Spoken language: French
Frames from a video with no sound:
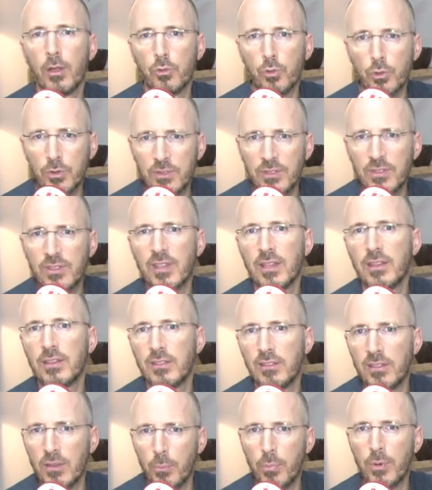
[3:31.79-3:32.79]
toutes ces
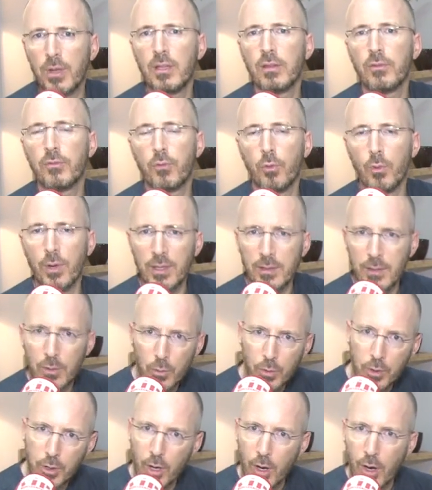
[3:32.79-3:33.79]
disciplines vont aider
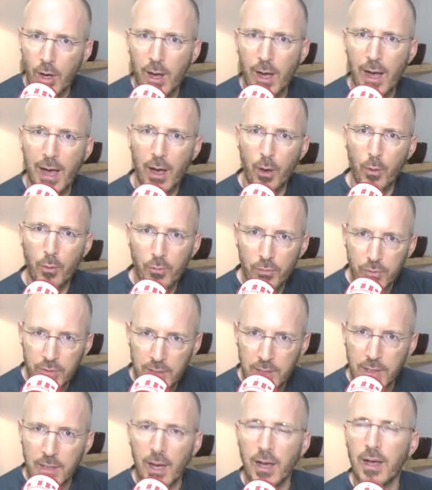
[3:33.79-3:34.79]
le corps à
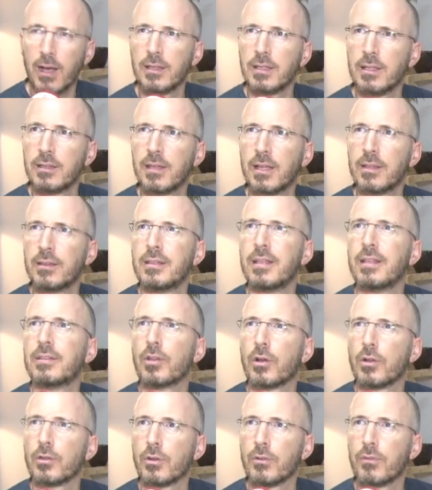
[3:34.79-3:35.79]
revenir à un état de
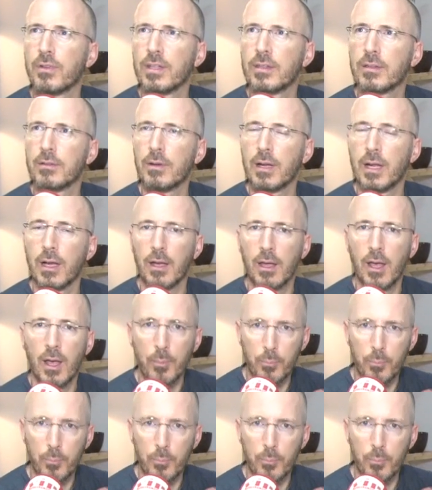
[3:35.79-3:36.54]
détente en fait, voilà,